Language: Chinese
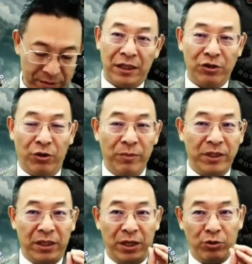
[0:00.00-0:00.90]
但是我们
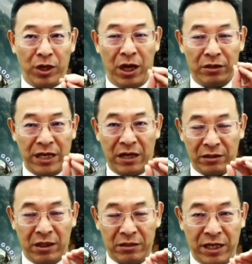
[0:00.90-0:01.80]
今天所要讲
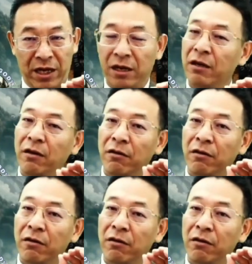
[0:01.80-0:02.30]
的，在